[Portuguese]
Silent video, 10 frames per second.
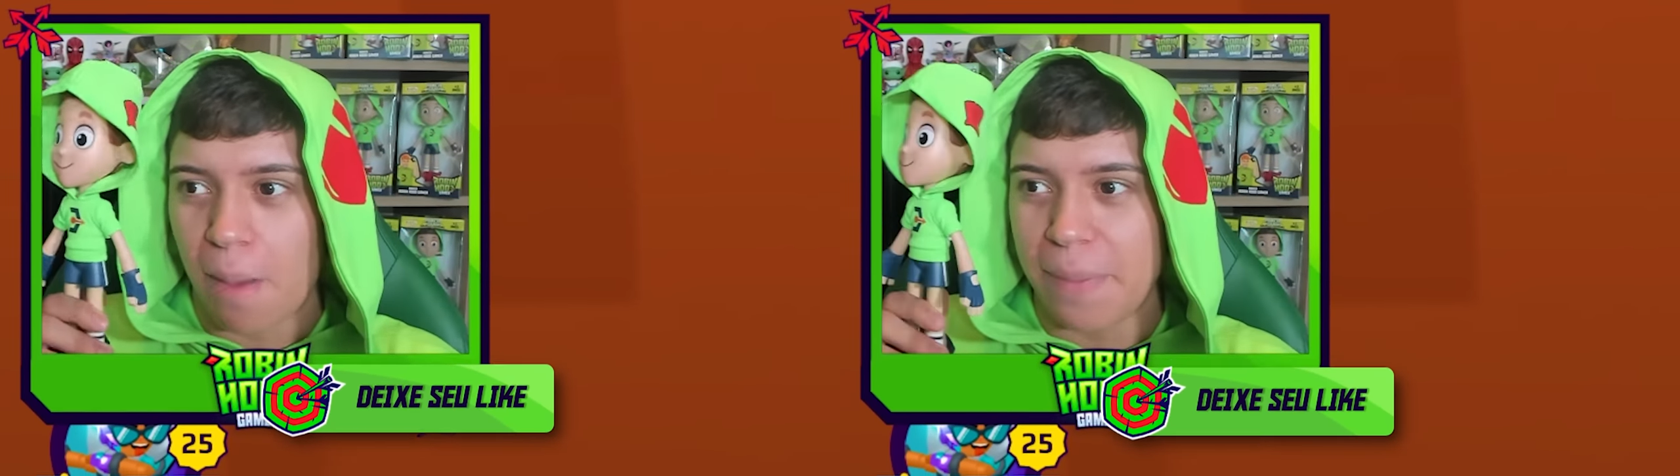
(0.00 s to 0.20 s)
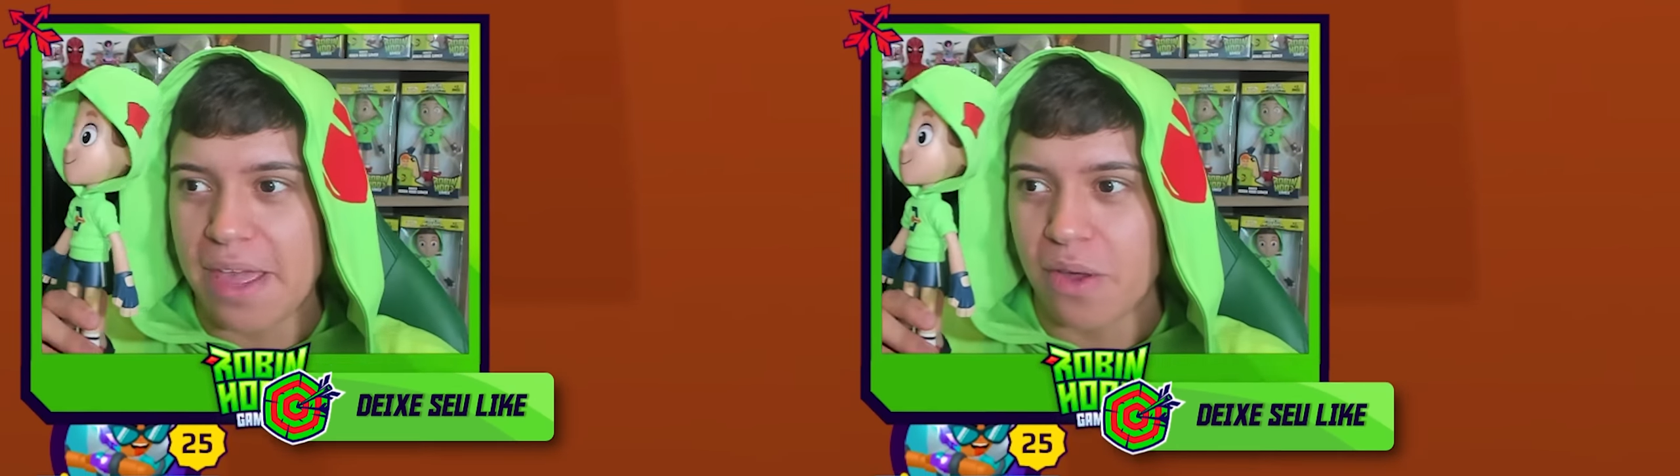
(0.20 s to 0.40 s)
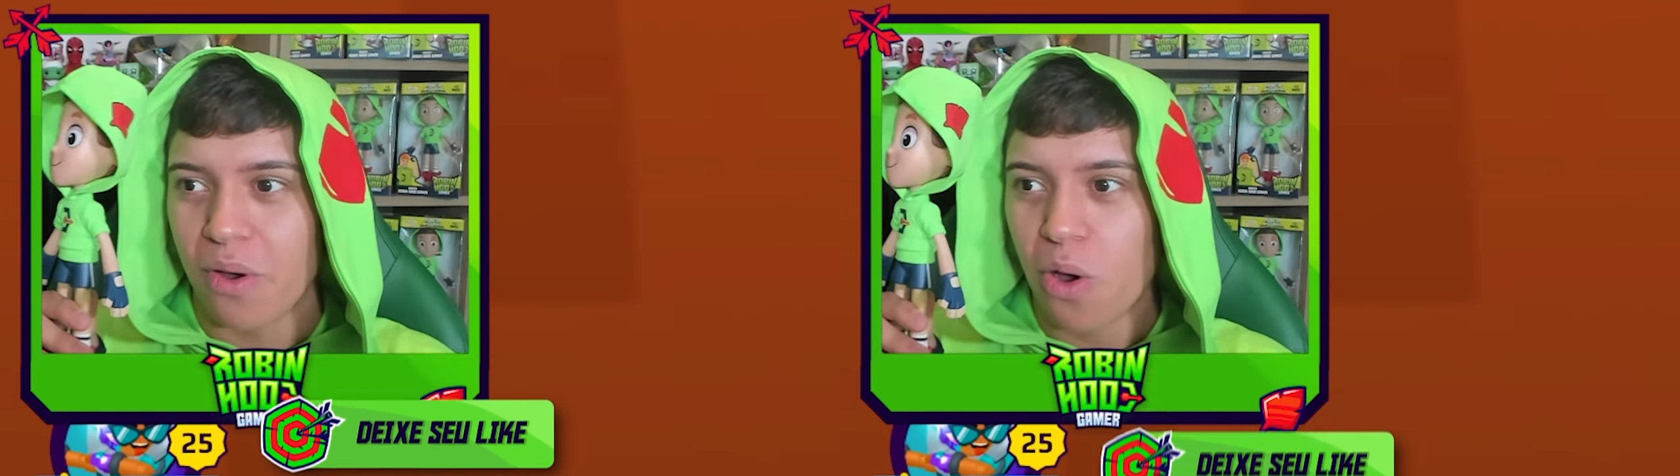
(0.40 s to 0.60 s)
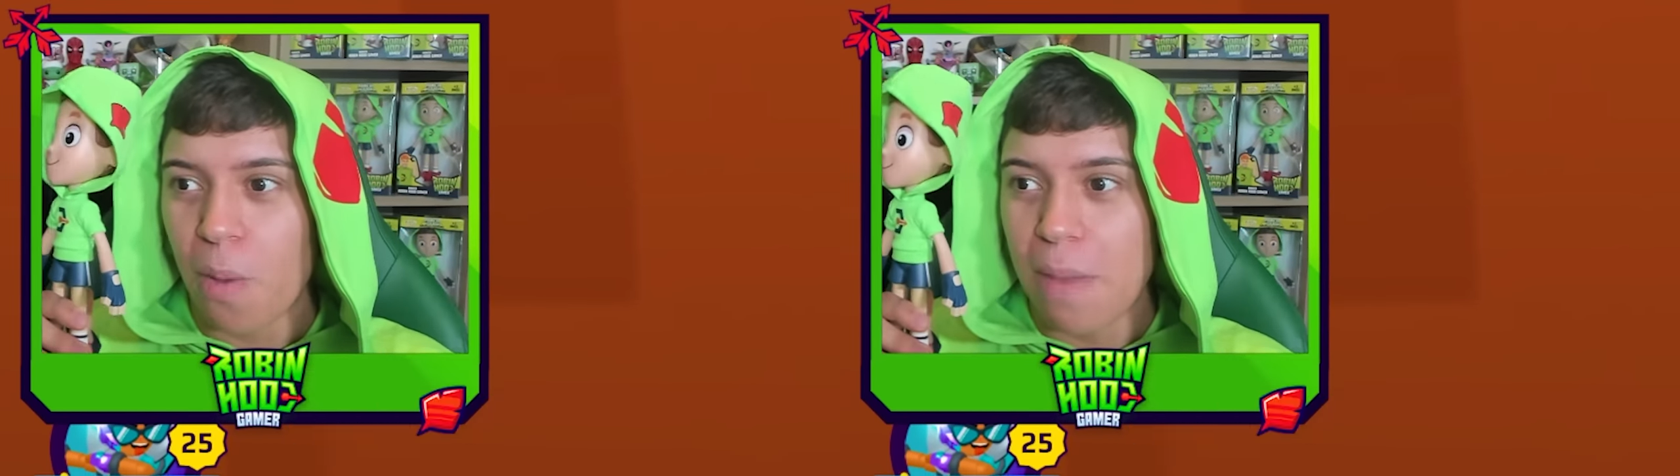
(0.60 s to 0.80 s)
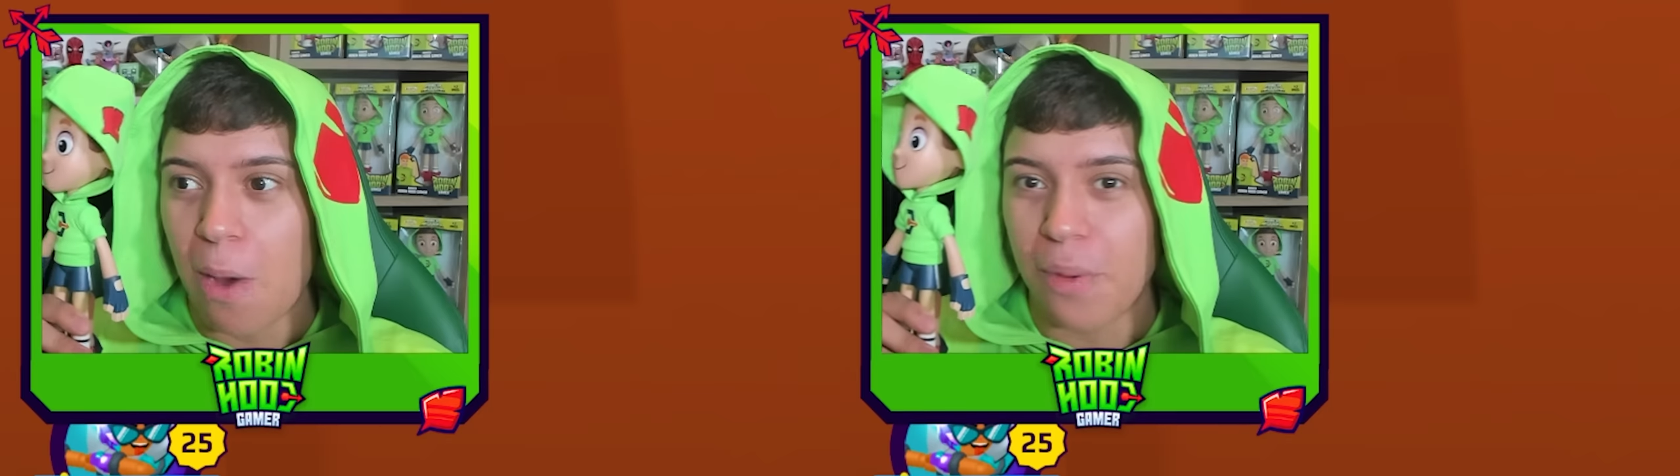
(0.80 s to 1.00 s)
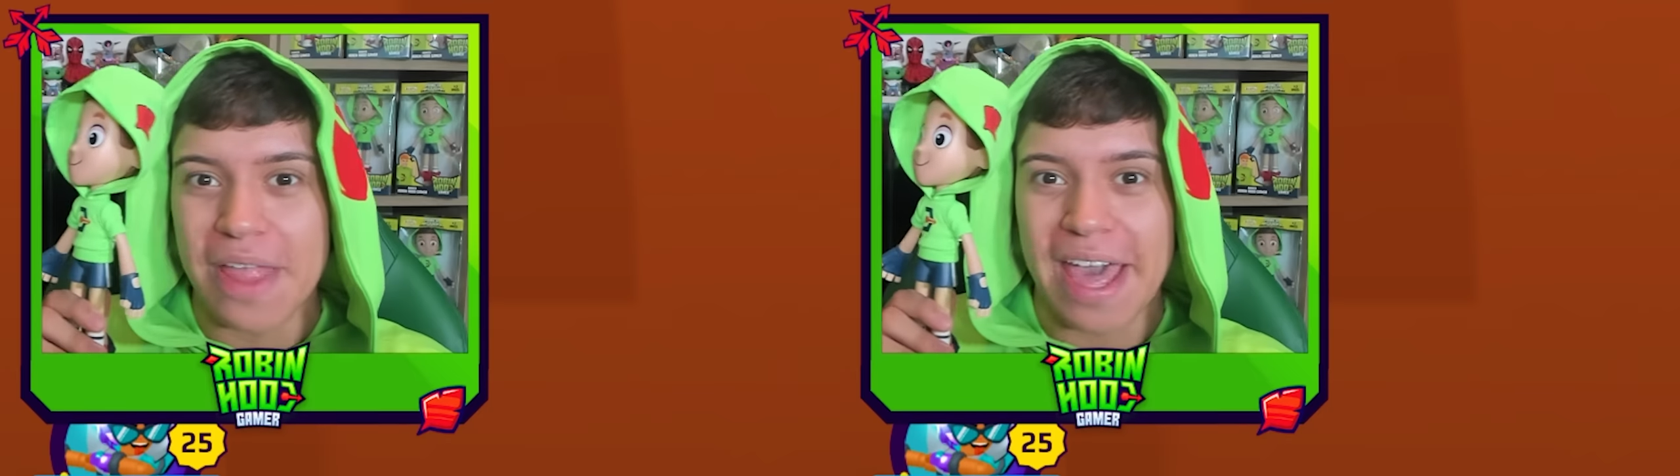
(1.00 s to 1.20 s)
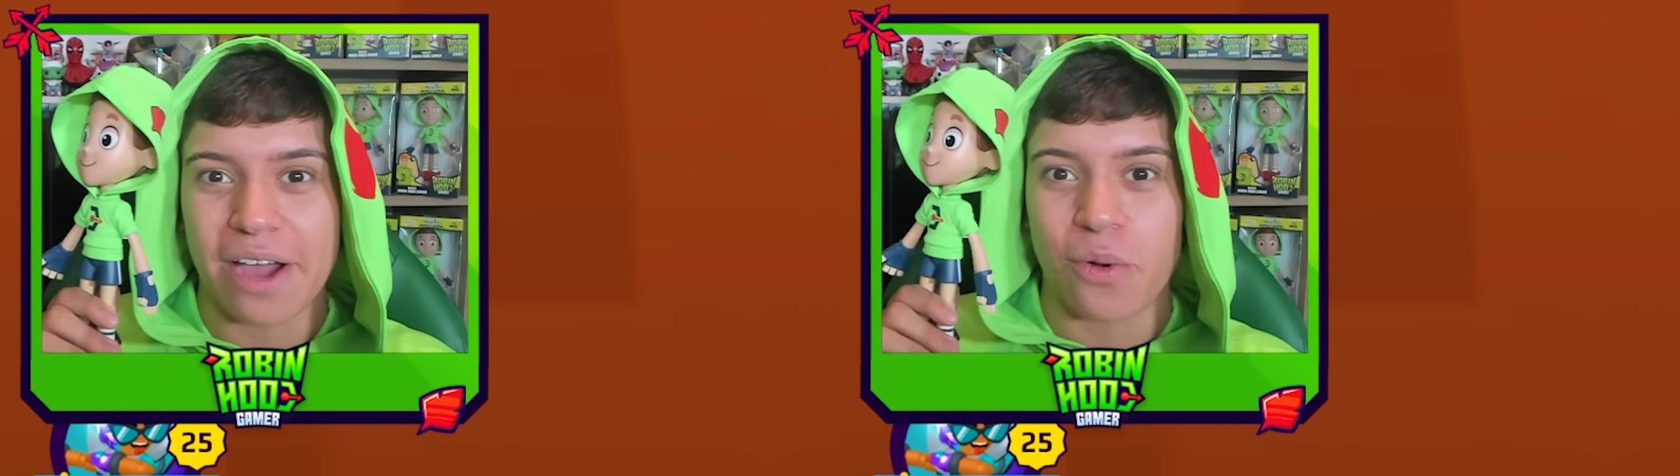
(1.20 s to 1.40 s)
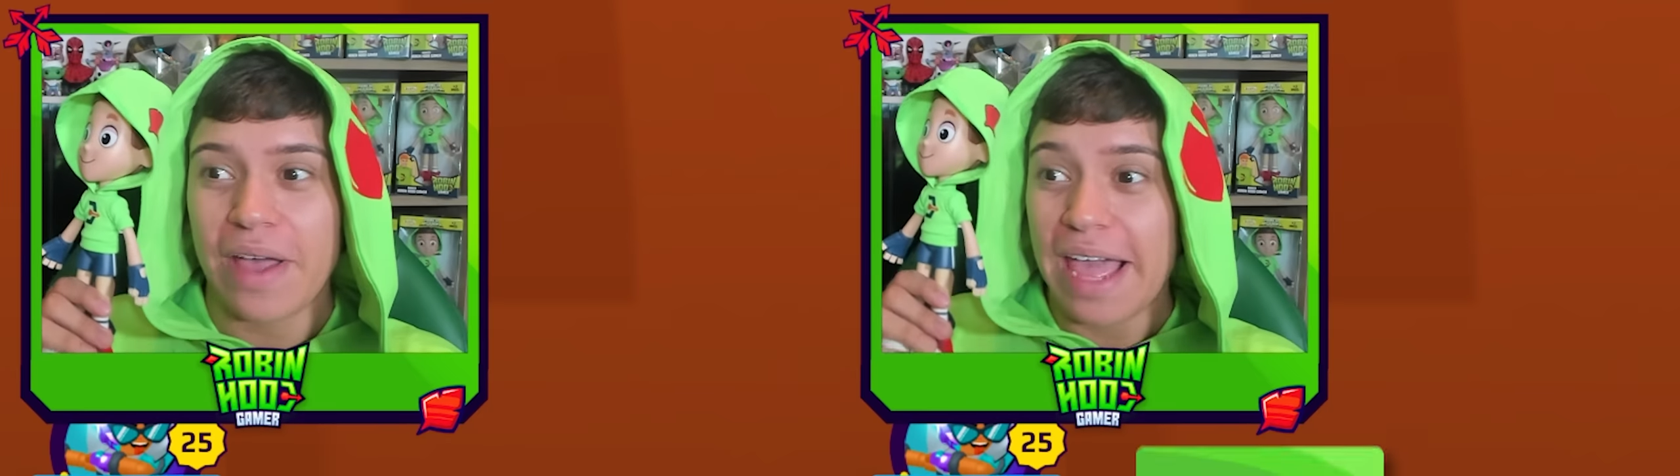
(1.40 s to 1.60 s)
Robinho, o meu
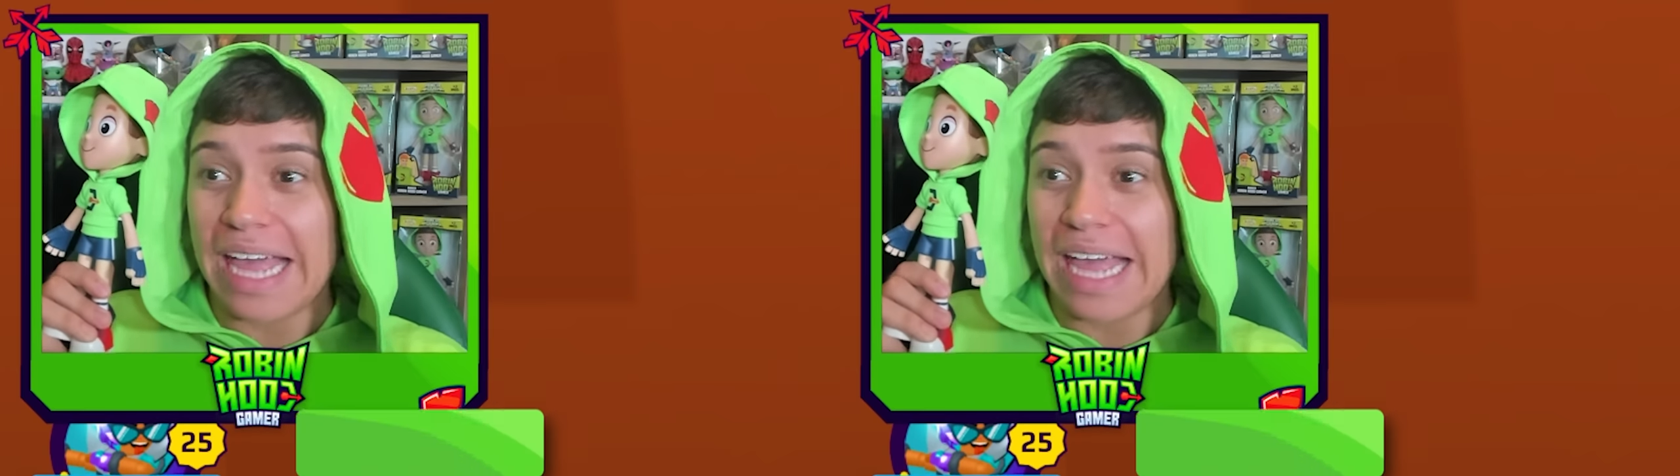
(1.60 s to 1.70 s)
boneco.